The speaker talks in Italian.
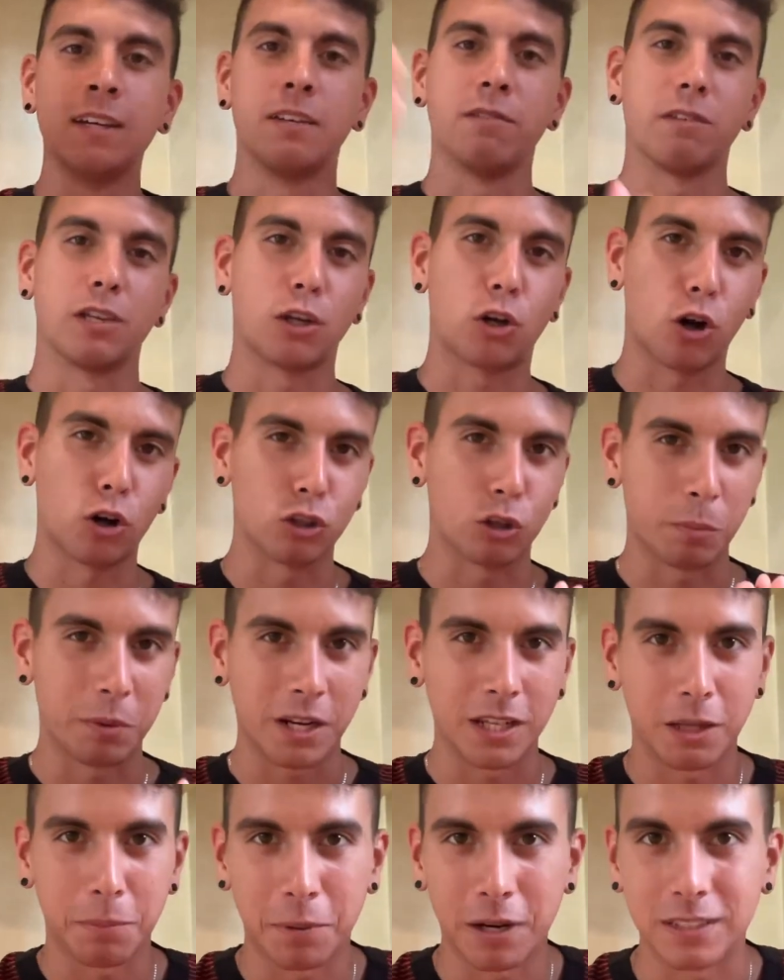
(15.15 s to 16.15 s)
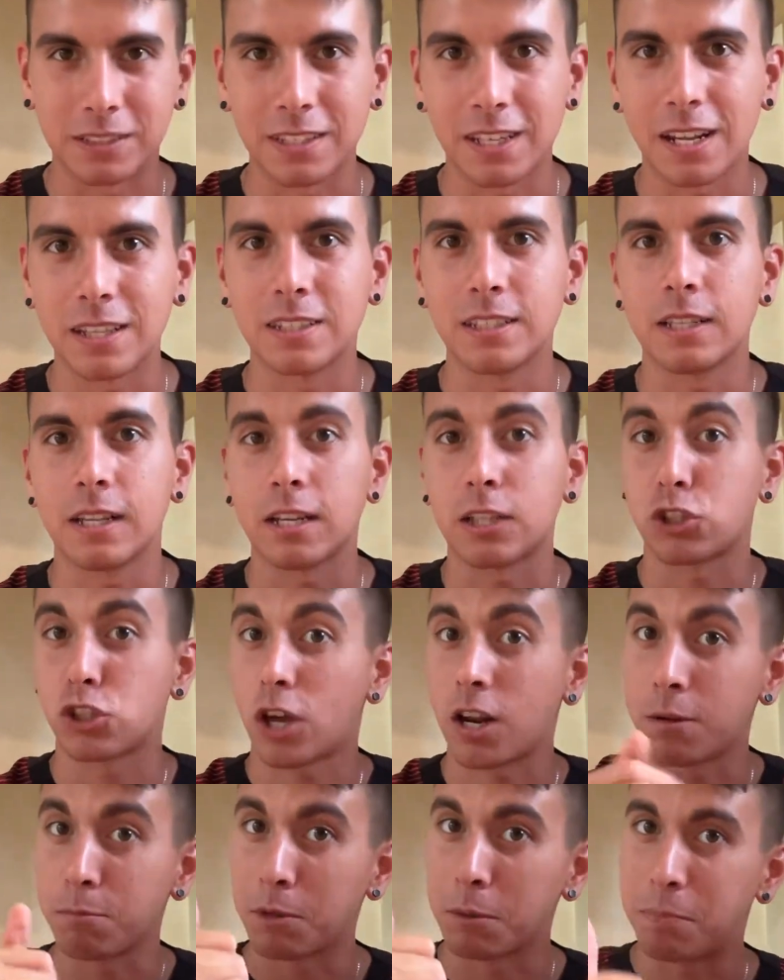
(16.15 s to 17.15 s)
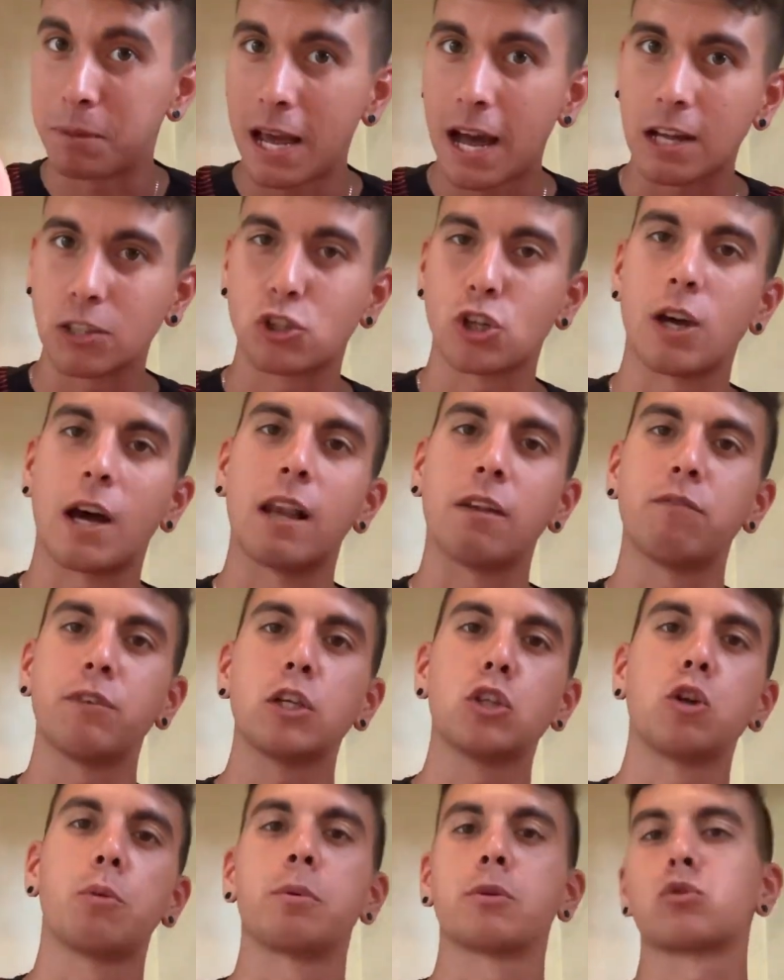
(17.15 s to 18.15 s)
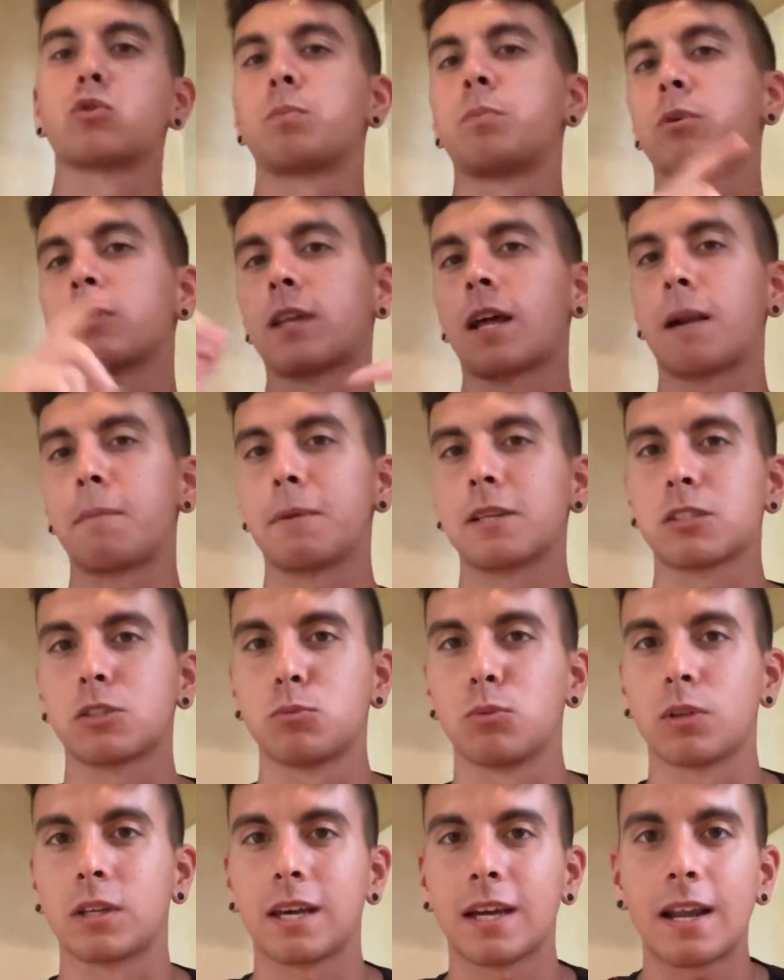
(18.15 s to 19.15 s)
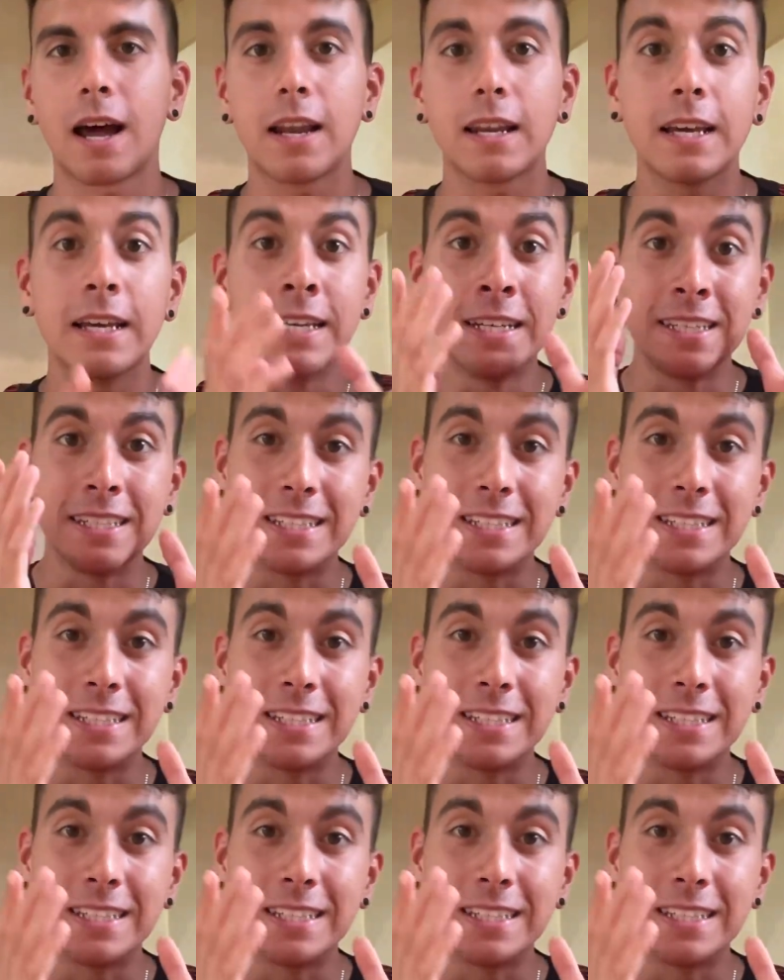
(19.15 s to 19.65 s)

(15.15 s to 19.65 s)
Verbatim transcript: vi ricordo prima di partire di lasciare mi piace al video per supportare al massimo il canale,